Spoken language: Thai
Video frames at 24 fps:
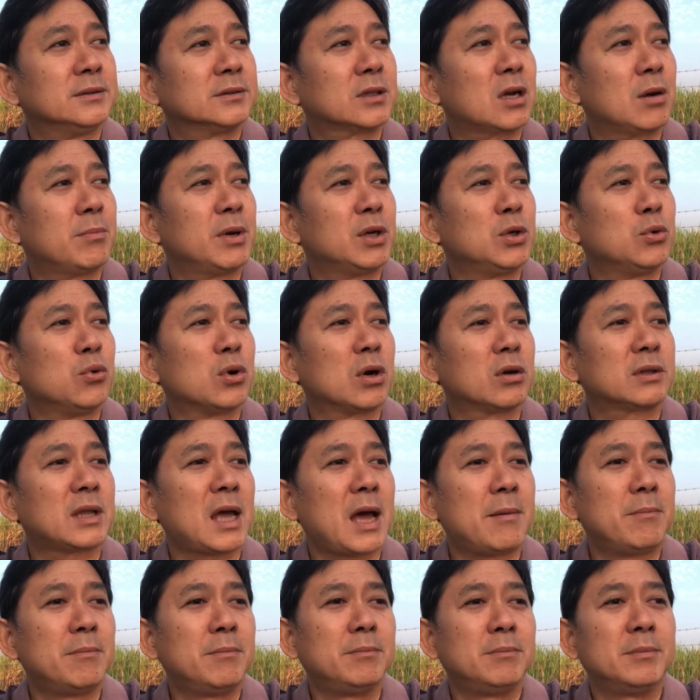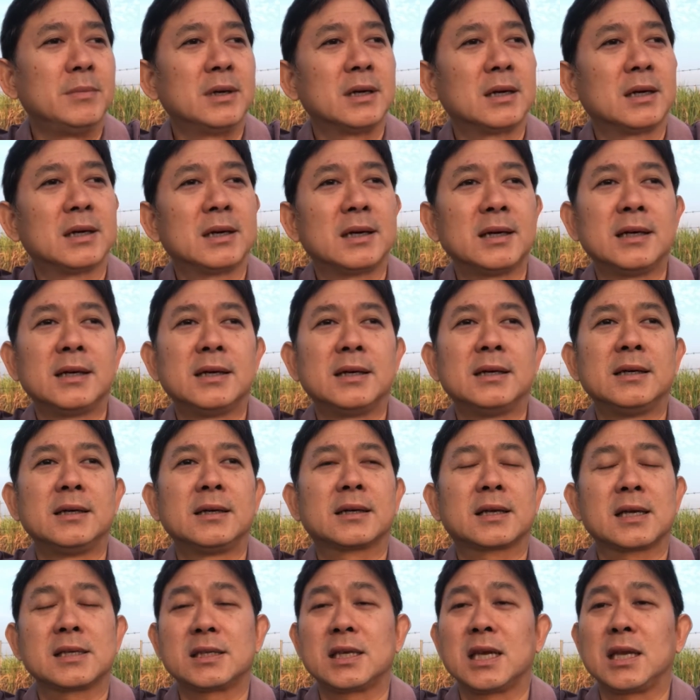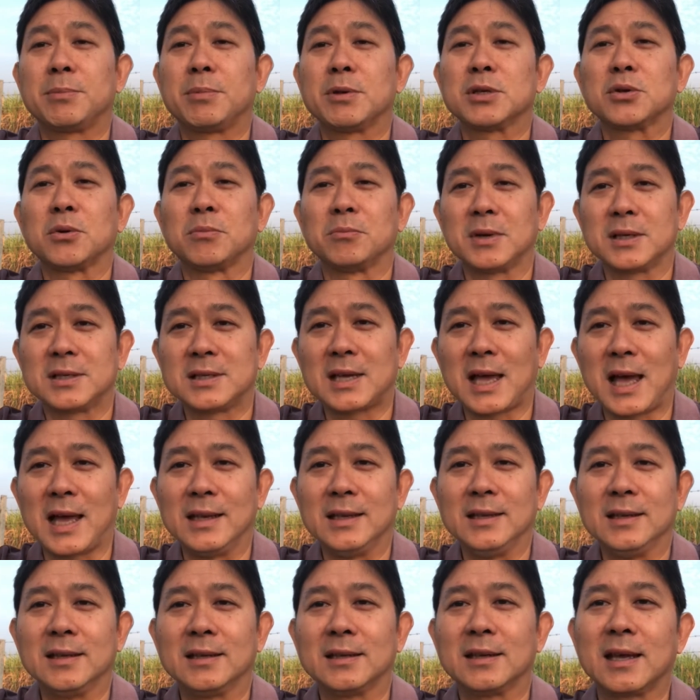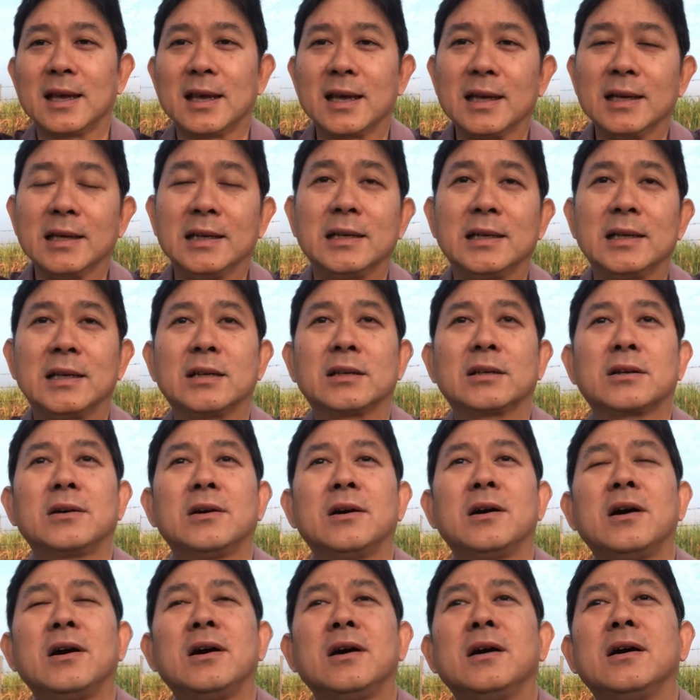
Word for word: ก็มาดูเขาทำเกษตรผสมผสานนะแล้วก็